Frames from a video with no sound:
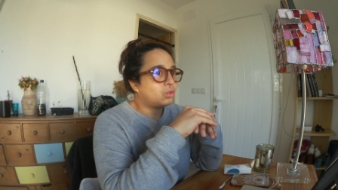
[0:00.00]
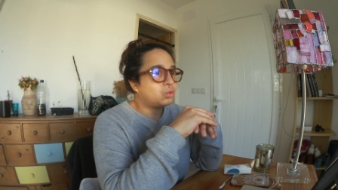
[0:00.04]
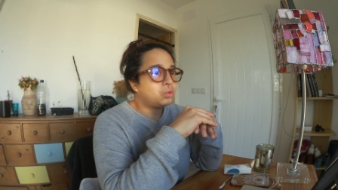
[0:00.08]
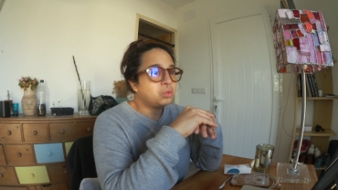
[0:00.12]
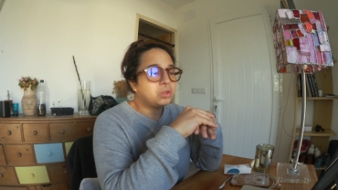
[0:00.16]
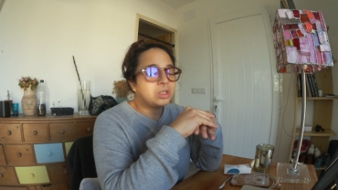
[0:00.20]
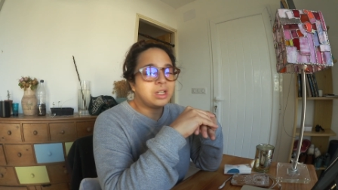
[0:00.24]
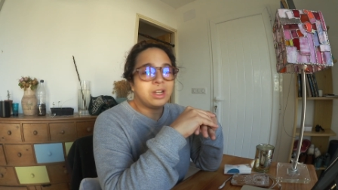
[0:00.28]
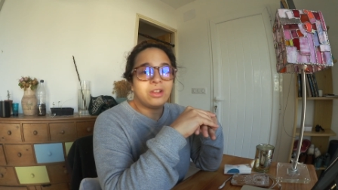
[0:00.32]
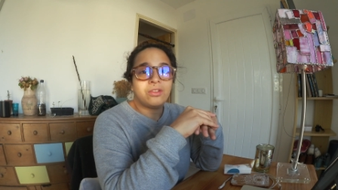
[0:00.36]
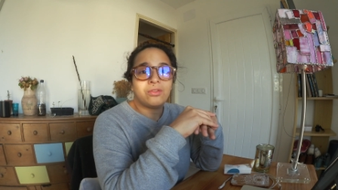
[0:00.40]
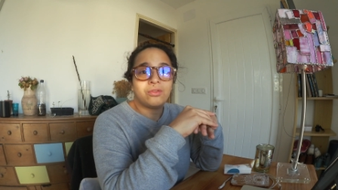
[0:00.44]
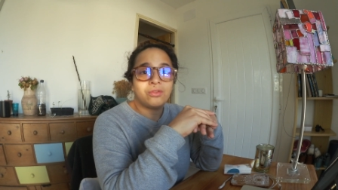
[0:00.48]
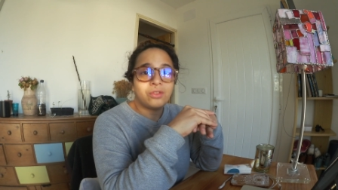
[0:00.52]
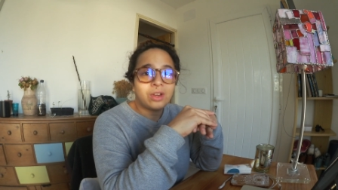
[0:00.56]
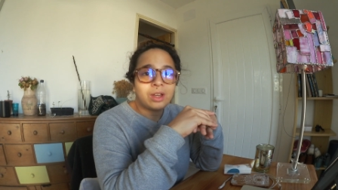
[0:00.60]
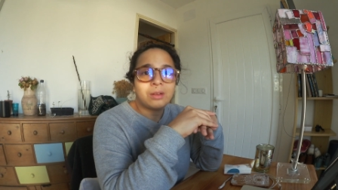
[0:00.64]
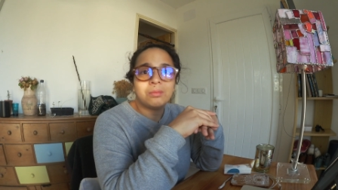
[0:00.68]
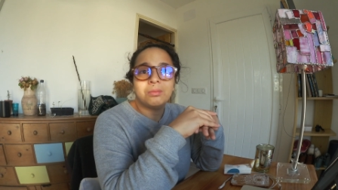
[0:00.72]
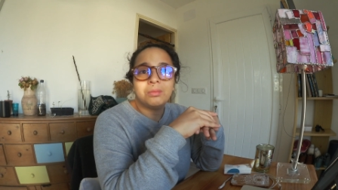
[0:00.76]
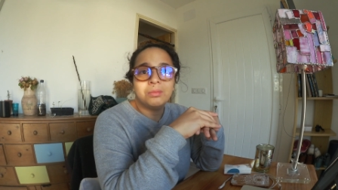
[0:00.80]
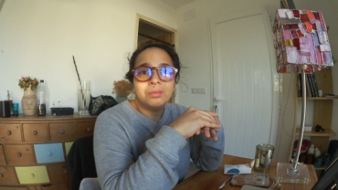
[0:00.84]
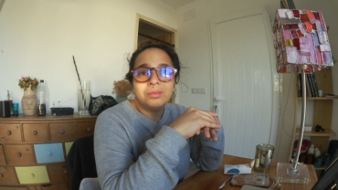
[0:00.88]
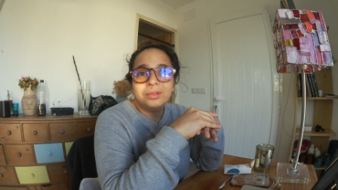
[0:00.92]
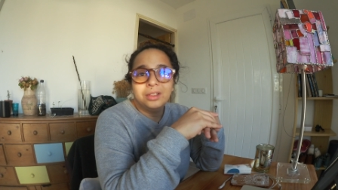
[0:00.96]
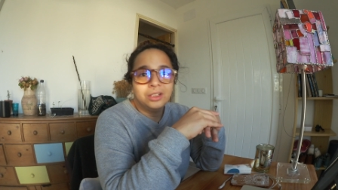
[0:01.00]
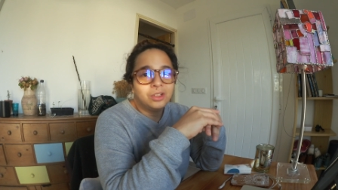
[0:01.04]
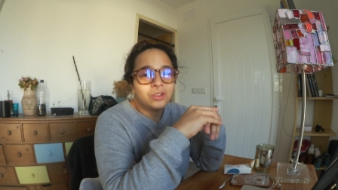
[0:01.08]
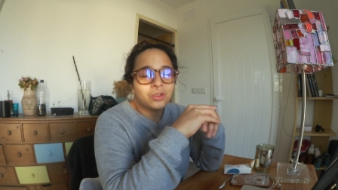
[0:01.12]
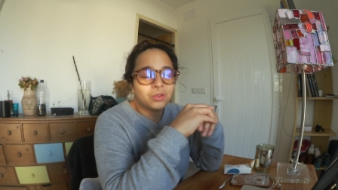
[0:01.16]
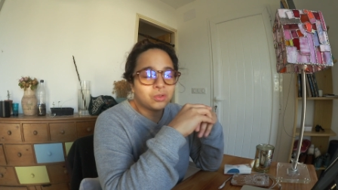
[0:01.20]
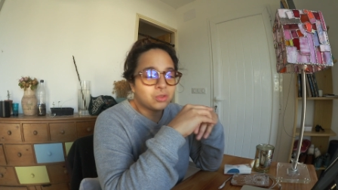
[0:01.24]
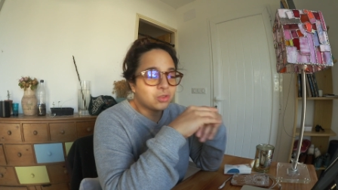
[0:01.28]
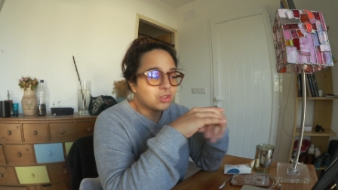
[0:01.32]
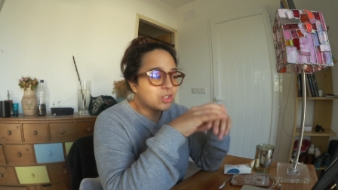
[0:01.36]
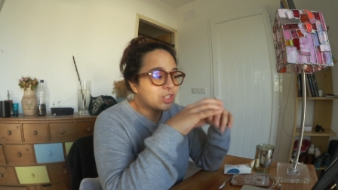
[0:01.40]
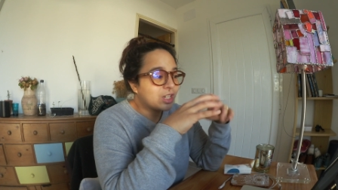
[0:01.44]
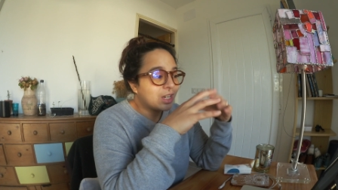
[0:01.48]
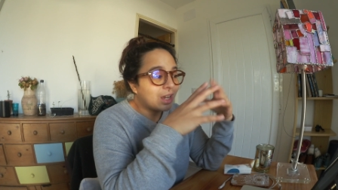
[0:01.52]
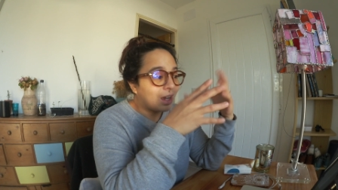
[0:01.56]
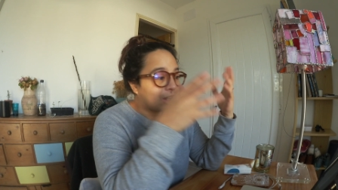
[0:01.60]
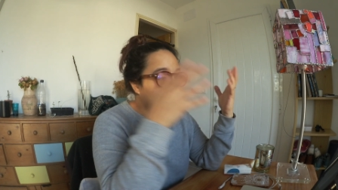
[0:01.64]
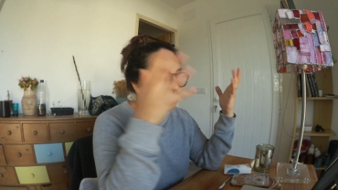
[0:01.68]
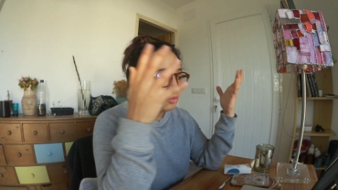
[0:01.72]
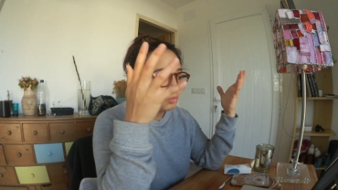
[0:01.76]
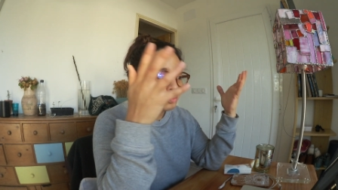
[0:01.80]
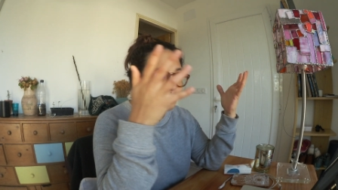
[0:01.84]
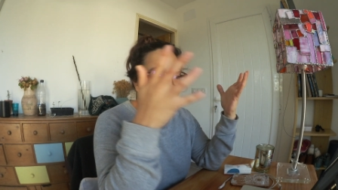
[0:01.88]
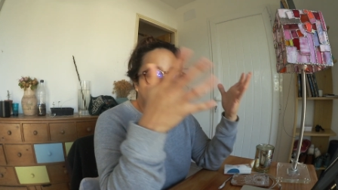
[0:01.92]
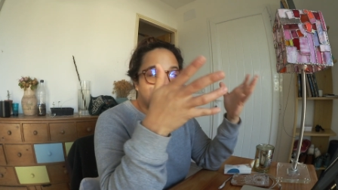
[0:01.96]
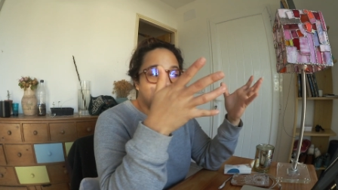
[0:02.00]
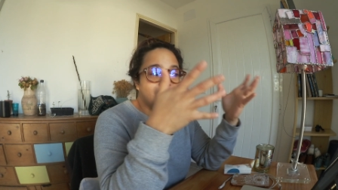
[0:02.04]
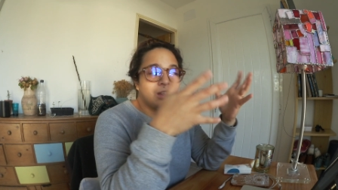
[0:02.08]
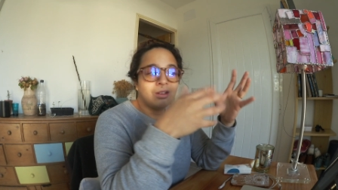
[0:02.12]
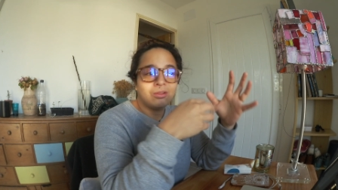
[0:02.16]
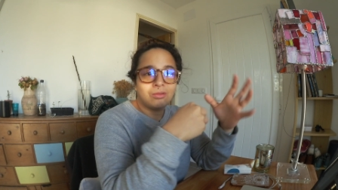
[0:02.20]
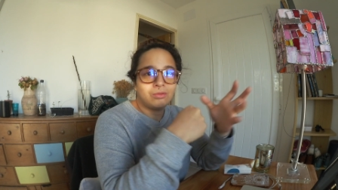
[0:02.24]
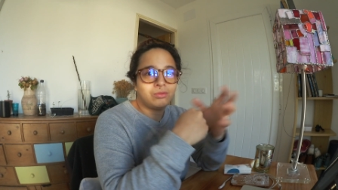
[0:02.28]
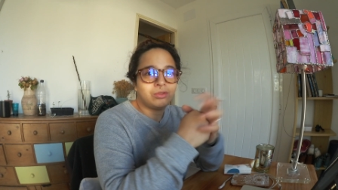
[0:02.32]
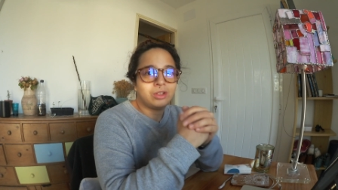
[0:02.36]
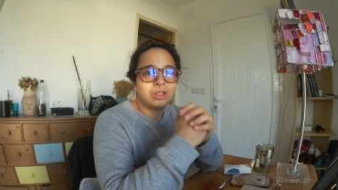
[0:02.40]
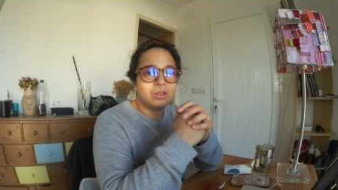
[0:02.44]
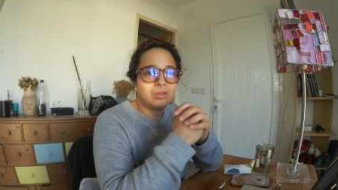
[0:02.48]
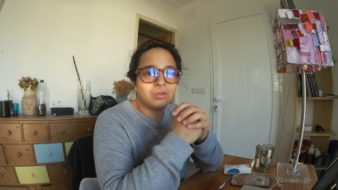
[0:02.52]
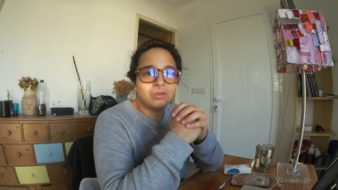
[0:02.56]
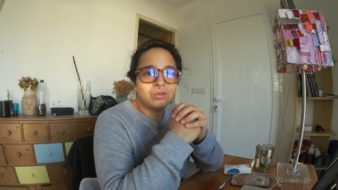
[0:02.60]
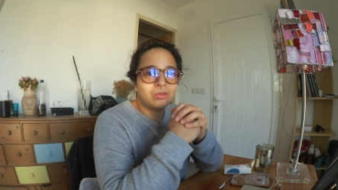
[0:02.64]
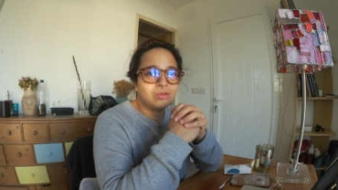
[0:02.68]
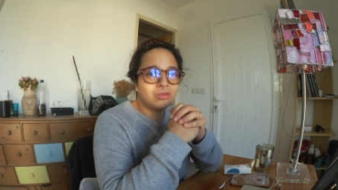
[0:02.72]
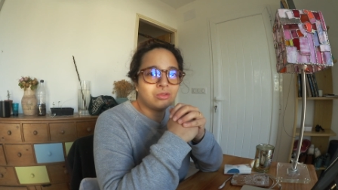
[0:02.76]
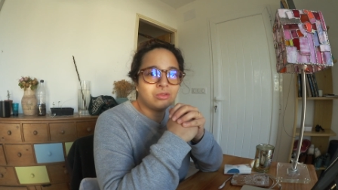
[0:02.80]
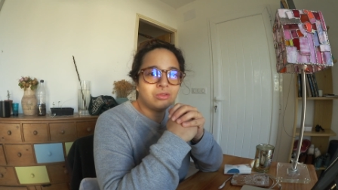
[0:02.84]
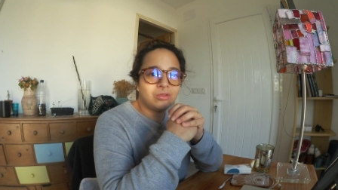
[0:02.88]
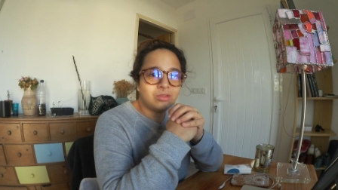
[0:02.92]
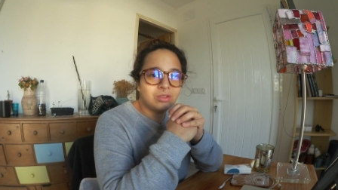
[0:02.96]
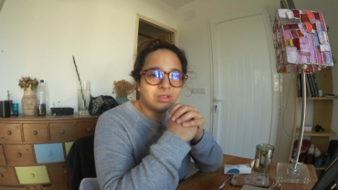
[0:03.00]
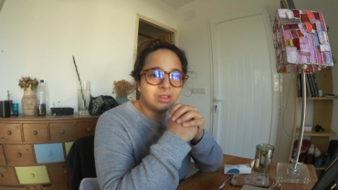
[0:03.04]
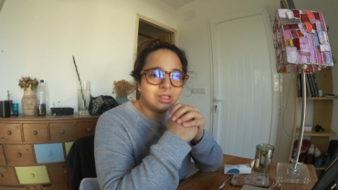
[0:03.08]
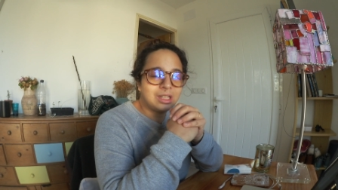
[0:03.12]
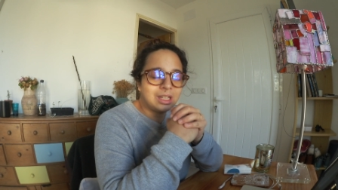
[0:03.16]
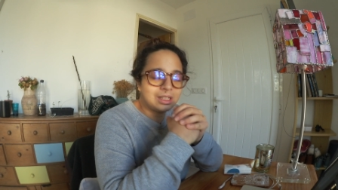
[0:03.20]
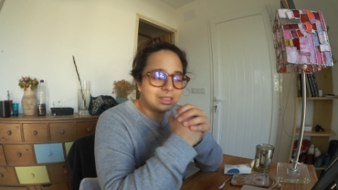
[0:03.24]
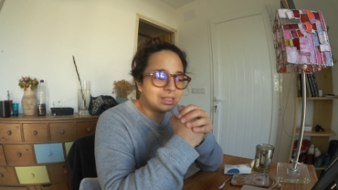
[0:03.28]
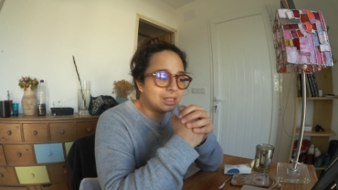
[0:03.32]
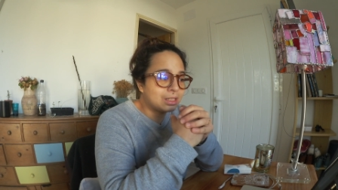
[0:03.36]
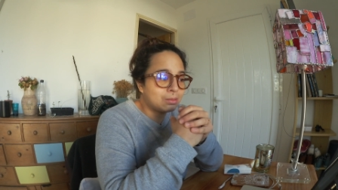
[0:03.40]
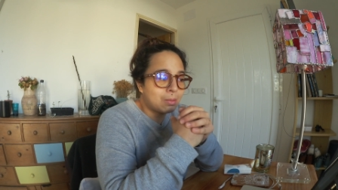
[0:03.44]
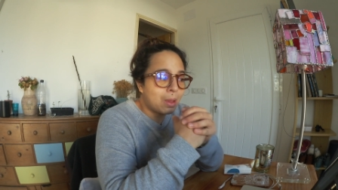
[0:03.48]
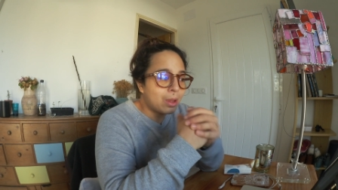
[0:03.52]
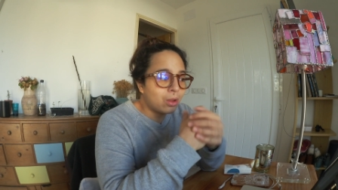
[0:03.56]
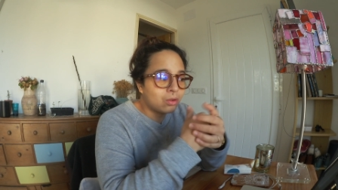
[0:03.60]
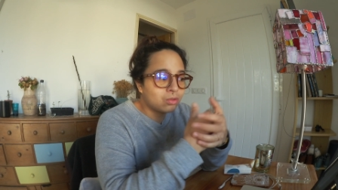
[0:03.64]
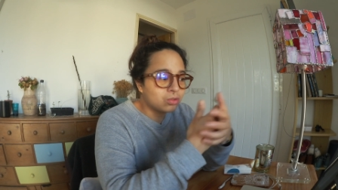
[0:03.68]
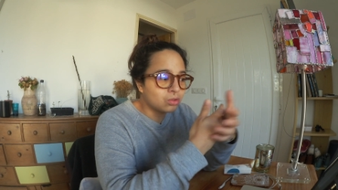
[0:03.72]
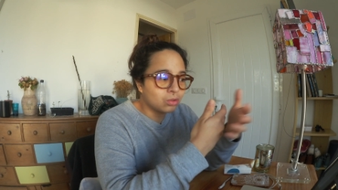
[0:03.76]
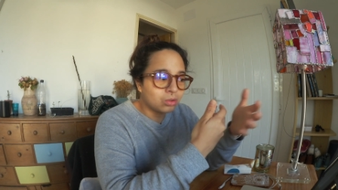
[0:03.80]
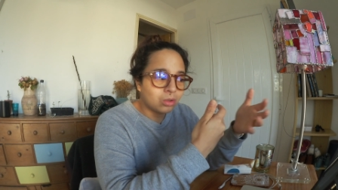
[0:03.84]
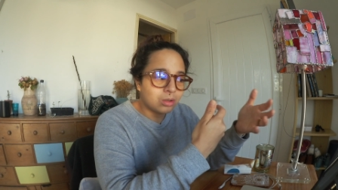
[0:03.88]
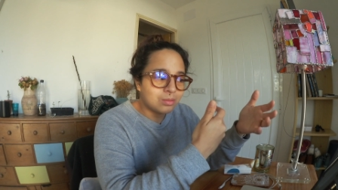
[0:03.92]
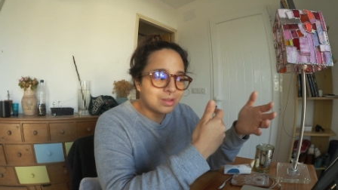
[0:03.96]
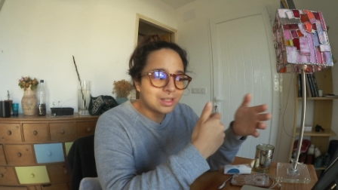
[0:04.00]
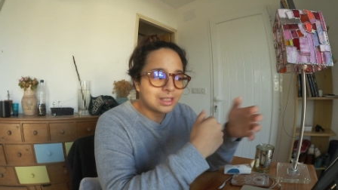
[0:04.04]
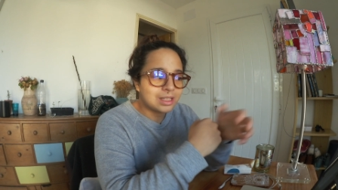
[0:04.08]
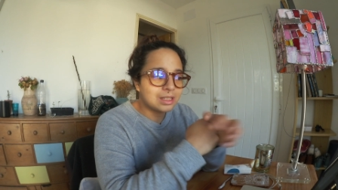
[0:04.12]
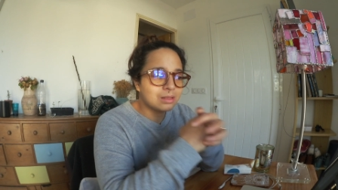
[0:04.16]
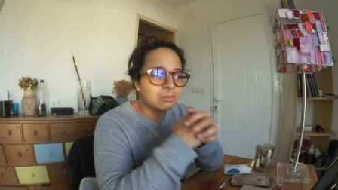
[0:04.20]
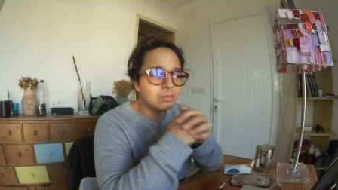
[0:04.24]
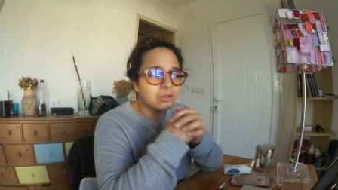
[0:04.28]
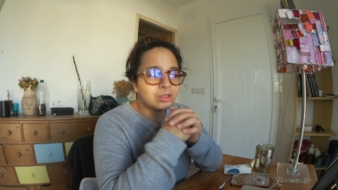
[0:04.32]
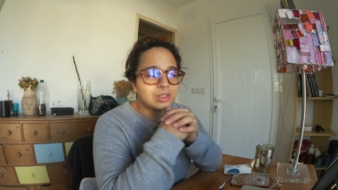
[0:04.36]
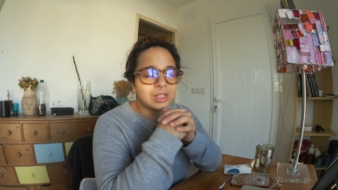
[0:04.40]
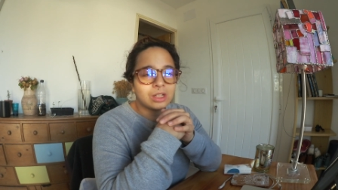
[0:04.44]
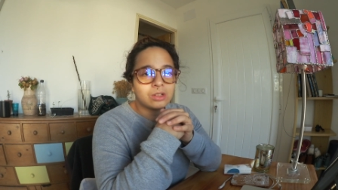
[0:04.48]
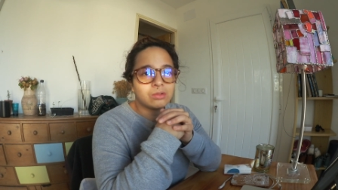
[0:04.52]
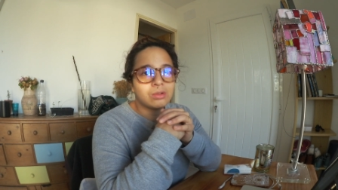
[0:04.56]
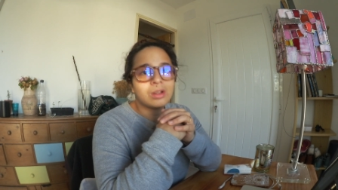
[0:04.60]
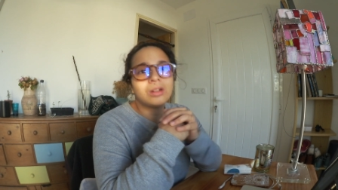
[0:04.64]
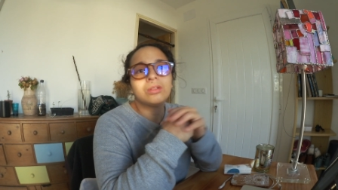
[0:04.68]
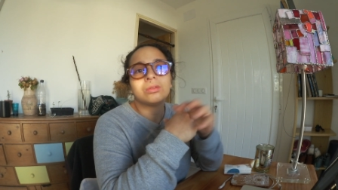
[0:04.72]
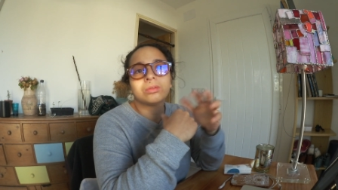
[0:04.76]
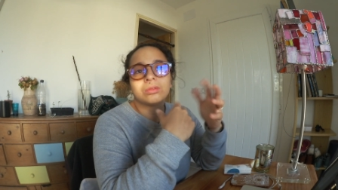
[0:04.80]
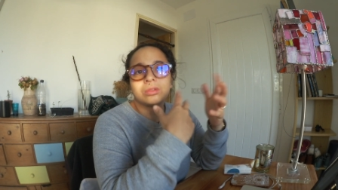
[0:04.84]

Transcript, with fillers: toutes les femmes que j'ai accompagnées ont vécu des expériences de traumatisme sexuel,